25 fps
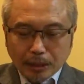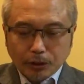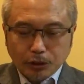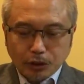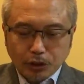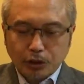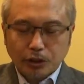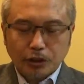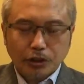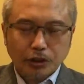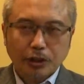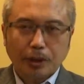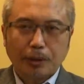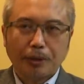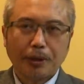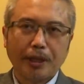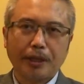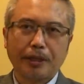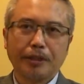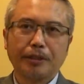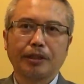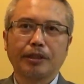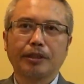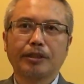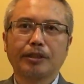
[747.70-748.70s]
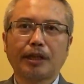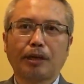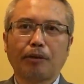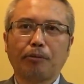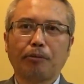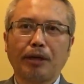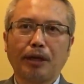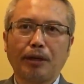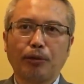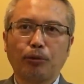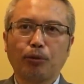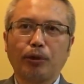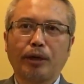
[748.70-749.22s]
制造业的这个债务
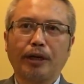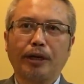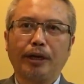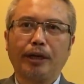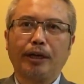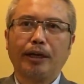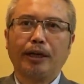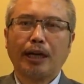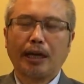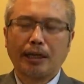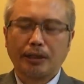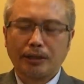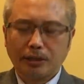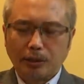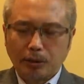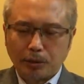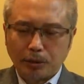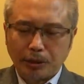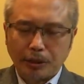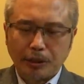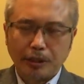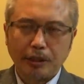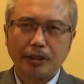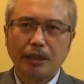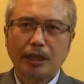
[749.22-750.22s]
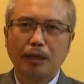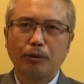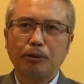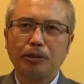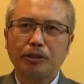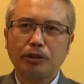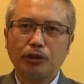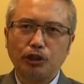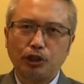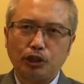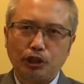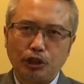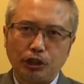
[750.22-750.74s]
链断裂，那造成的将会
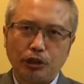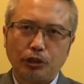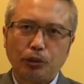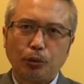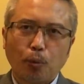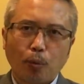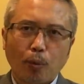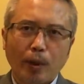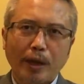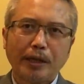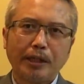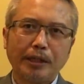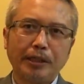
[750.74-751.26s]
是几万